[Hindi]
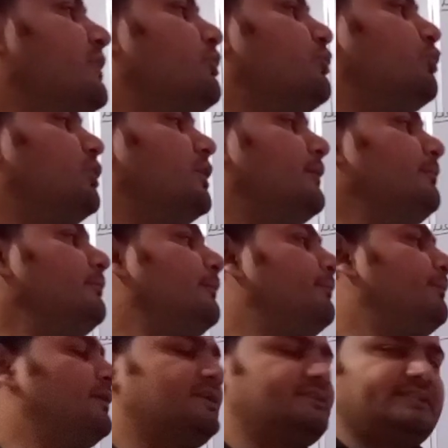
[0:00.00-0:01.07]
कुलम
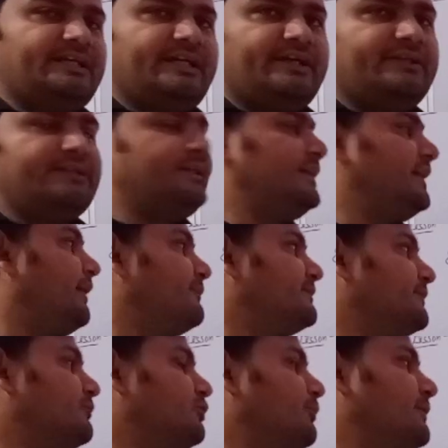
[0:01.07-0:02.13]
पर सेकेंड देखिए हम
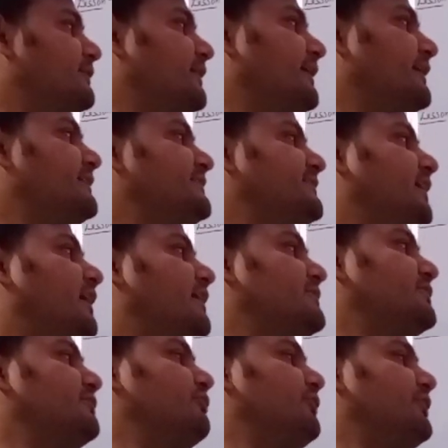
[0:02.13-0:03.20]
सबको पता है कि
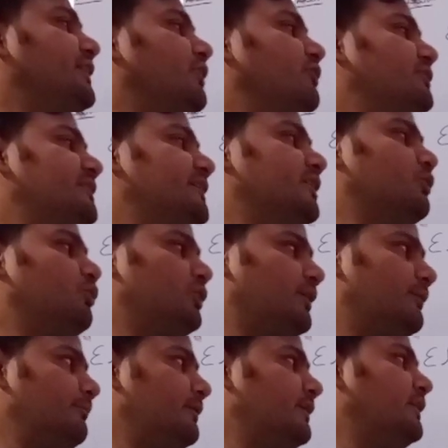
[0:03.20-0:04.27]
चार्ज की यूनिट क्या होती है
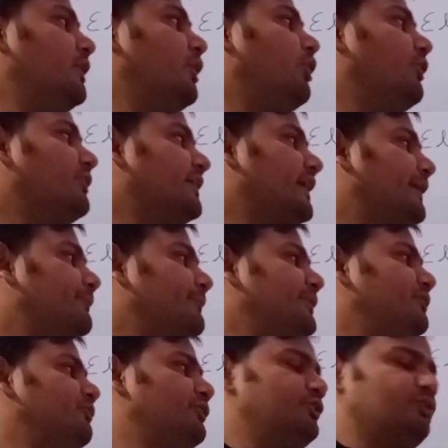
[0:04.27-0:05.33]
कुलम और टाइम की
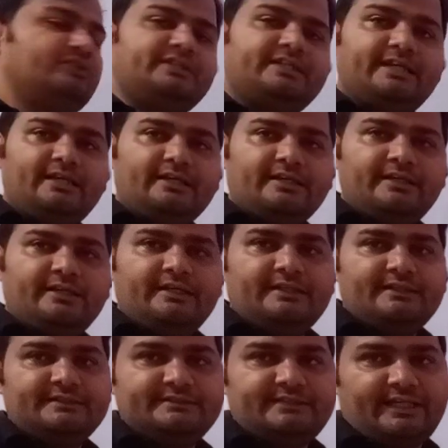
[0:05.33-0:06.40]
यूनिट होती है
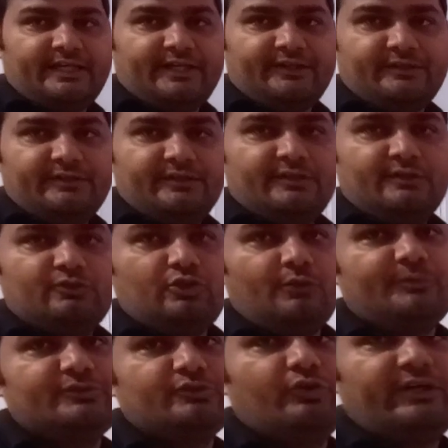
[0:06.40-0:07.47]
सेकेंड तो
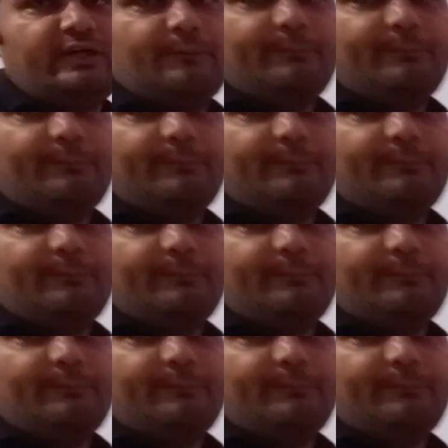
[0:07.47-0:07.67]
हम इसको यहाँ